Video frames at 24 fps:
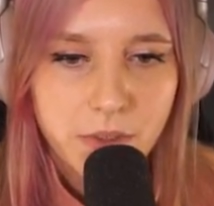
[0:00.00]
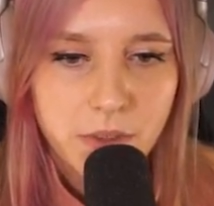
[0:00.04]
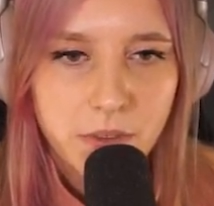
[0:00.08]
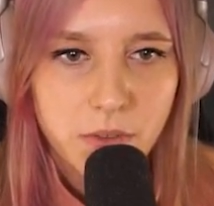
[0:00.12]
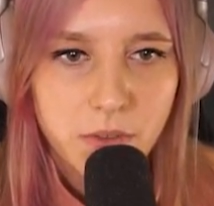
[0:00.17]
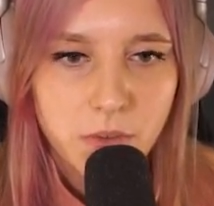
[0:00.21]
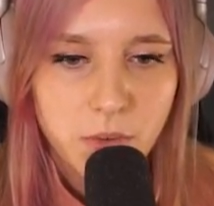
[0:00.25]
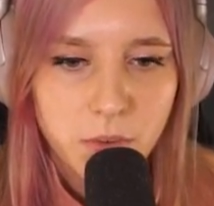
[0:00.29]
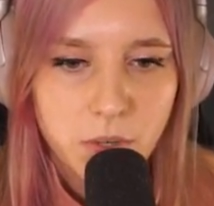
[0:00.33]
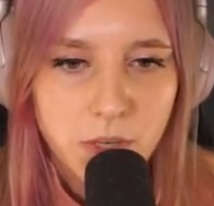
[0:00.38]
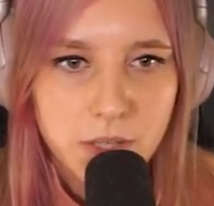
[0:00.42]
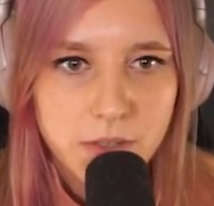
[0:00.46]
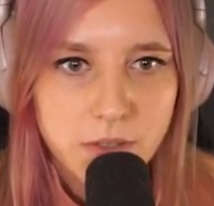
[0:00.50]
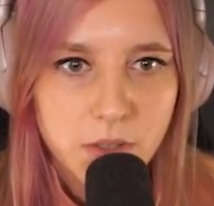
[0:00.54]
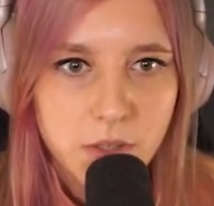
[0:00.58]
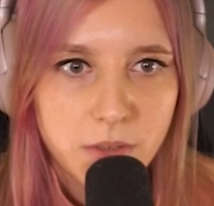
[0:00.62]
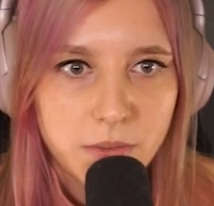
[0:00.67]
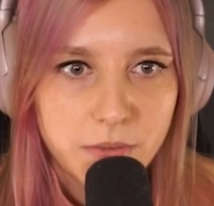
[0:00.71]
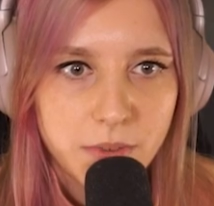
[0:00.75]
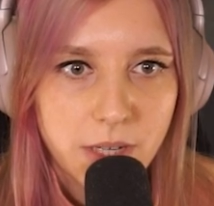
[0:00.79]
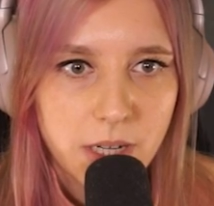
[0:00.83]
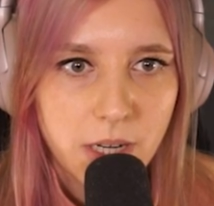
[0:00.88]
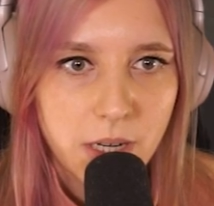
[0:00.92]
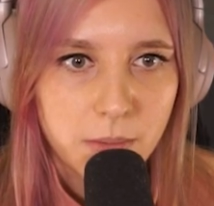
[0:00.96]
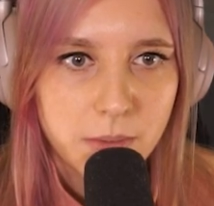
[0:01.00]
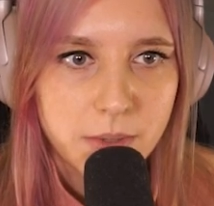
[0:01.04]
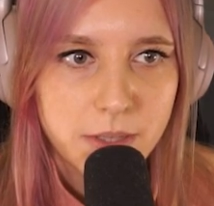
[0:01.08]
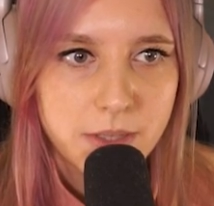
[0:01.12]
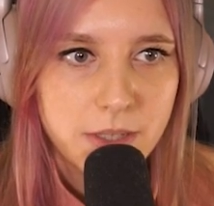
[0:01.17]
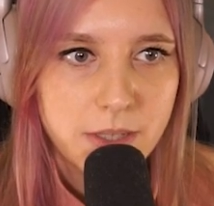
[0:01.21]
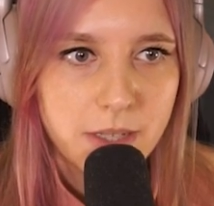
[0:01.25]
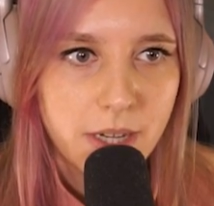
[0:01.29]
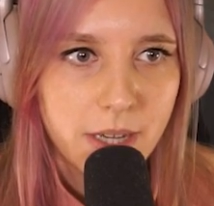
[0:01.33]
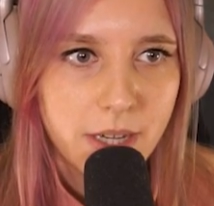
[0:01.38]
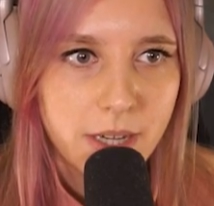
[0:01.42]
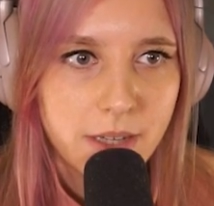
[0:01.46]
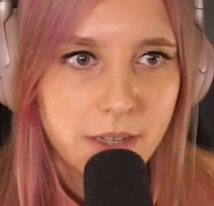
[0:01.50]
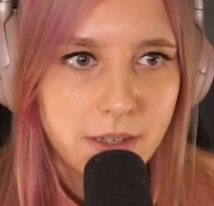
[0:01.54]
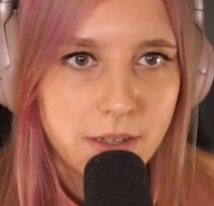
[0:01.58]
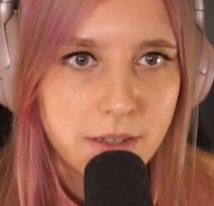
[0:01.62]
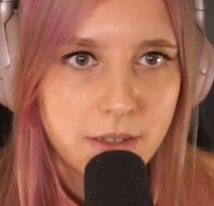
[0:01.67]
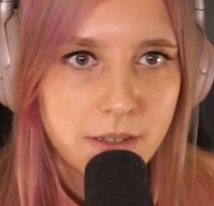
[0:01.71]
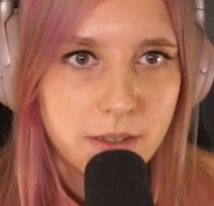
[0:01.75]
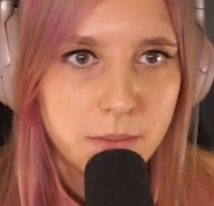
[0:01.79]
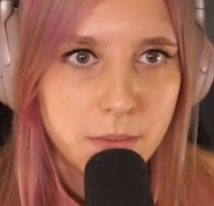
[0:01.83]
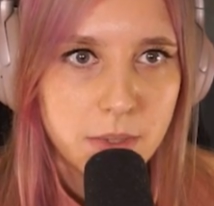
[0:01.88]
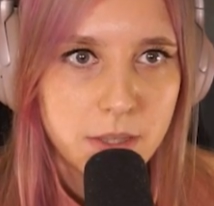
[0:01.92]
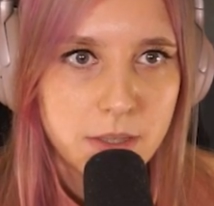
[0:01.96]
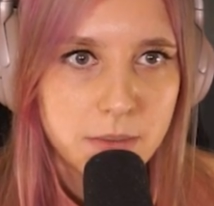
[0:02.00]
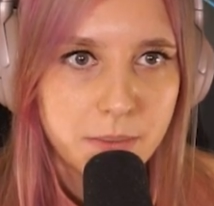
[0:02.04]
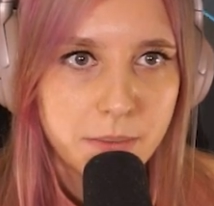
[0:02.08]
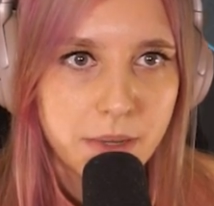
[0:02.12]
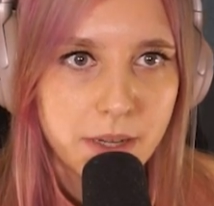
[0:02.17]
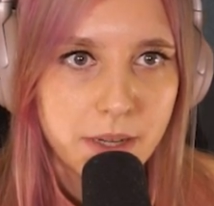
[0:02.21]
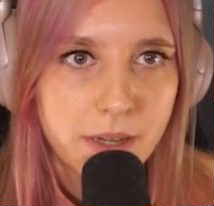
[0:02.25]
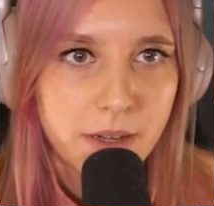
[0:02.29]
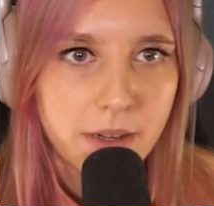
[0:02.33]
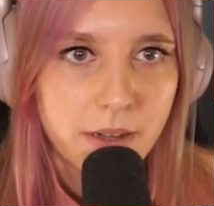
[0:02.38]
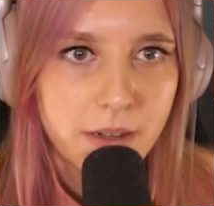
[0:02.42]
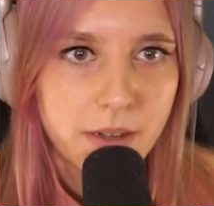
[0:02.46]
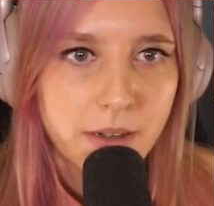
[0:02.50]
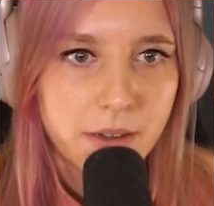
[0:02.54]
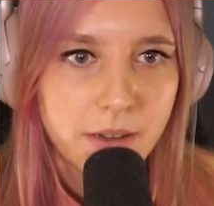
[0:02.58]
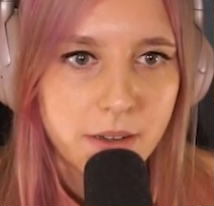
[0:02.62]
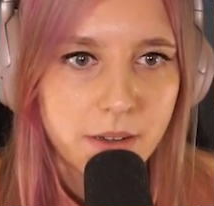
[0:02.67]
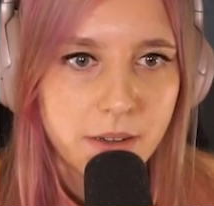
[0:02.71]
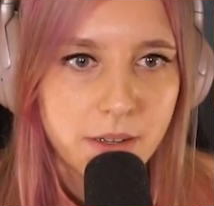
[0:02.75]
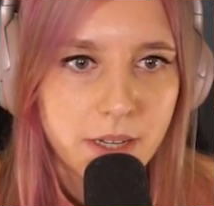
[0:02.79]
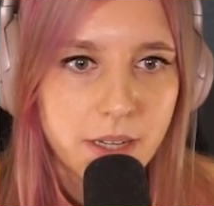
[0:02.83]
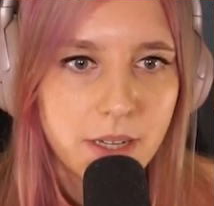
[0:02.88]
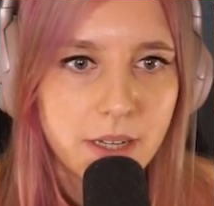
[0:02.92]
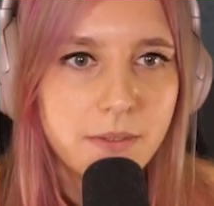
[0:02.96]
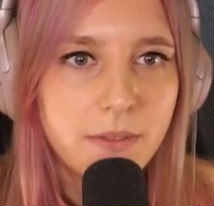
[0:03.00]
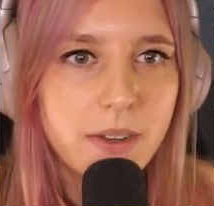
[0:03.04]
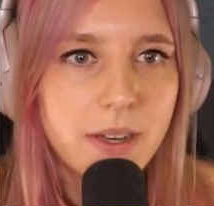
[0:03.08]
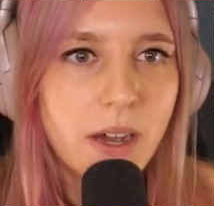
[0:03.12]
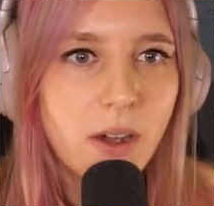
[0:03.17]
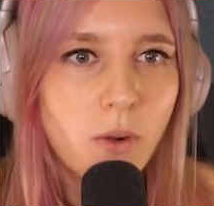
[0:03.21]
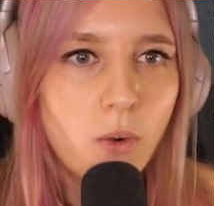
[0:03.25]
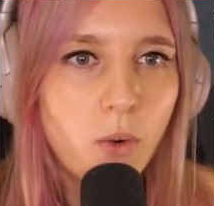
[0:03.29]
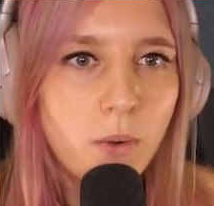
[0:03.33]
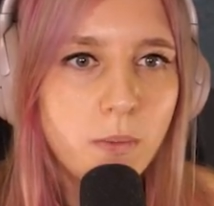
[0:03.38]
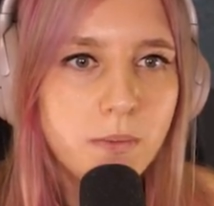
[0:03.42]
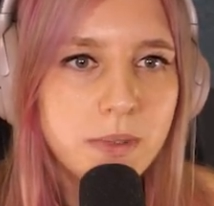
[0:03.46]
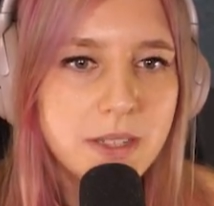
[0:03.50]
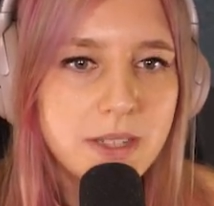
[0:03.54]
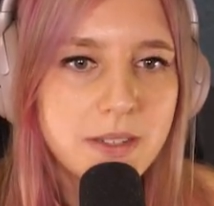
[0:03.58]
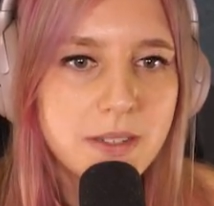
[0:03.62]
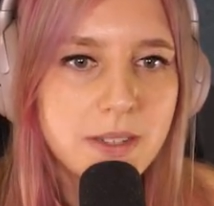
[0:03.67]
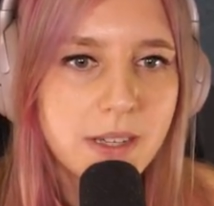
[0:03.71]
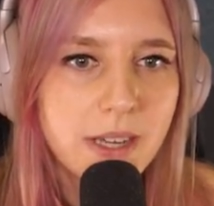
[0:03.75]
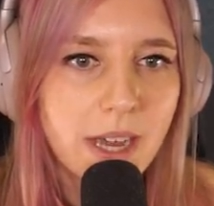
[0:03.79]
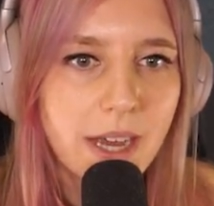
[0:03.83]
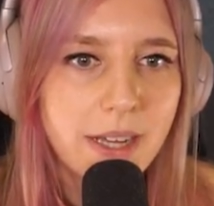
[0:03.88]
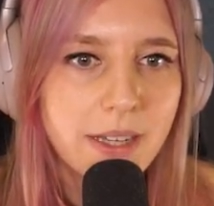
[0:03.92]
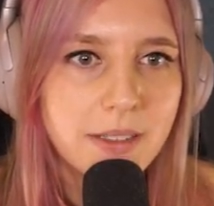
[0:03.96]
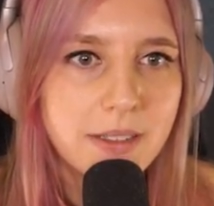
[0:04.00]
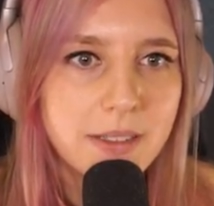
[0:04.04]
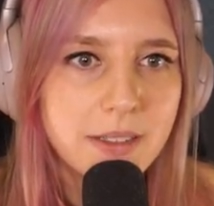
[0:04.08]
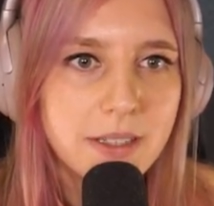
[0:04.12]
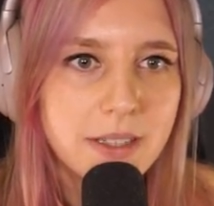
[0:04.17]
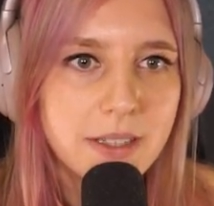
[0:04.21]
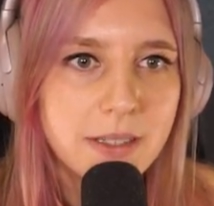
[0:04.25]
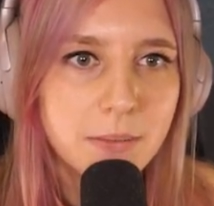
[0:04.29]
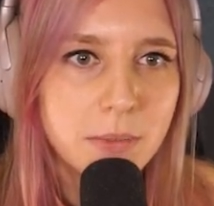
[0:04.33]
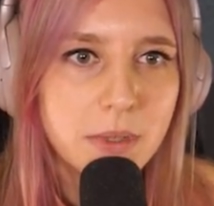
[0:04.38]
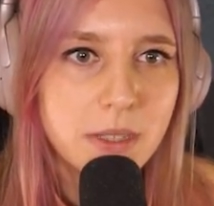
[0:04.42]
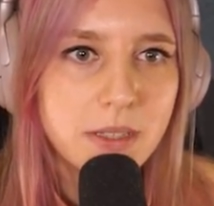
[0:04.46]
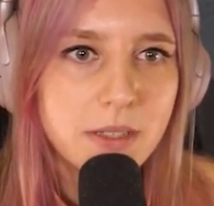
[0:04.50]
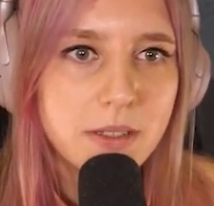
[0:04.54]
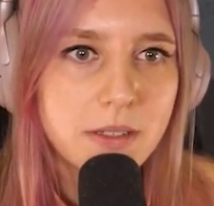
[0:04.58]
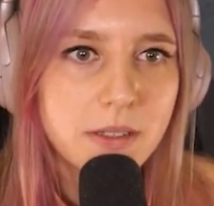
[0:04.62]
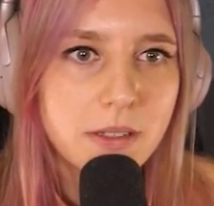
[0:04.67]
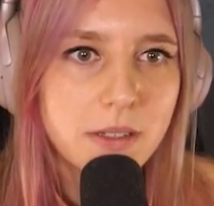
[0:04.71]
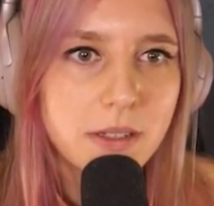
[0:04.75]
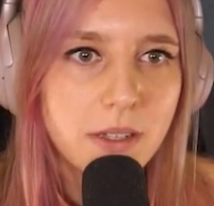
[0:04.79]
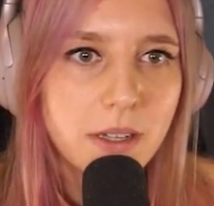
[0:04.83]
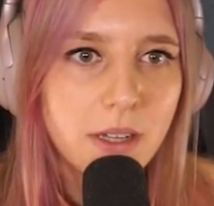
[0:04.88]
So, und jetzt können wir, glaube ich, hier einen in die Mitte packen. Kriegen wir da oben diese Kante nicht mit?